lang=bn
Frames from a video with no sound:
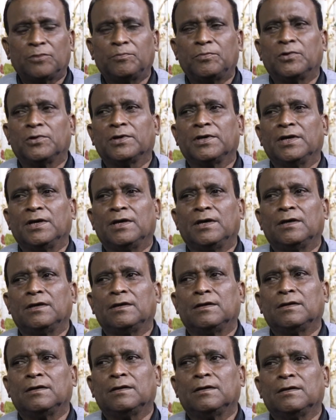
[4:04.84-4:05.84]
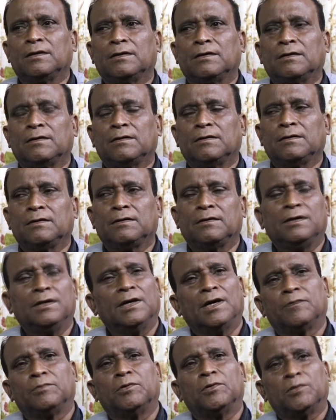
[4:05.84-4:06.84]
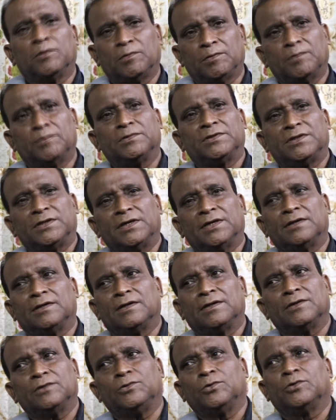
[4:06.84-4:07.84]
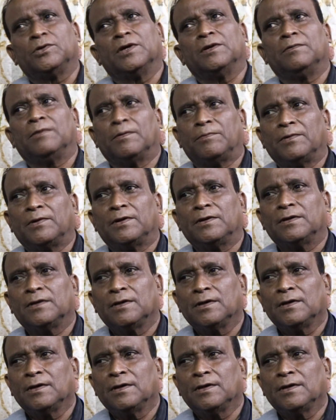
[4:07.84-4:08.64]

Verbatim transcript: সম্পর্কে কি আর বলবো বুঝছেন এটা দুঃখের ব্যাপার